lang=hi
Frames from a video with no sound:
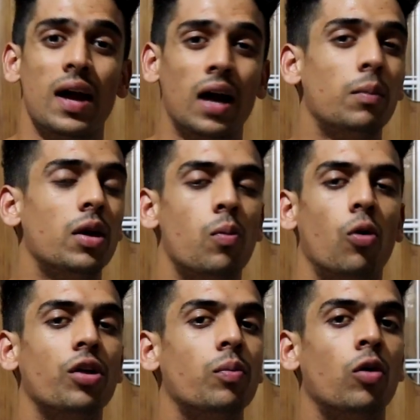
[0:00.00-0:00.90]
एंड मेरी
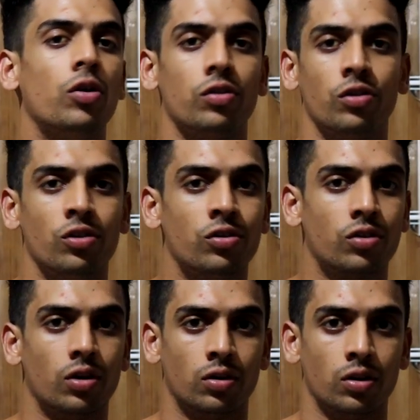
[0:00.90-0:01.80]
बॉडी बहुत रेजिस्ट
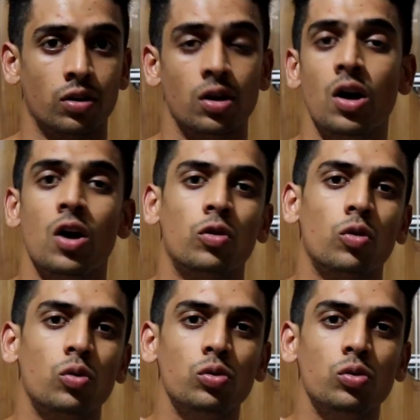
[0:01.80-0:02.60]
करती थी सो so,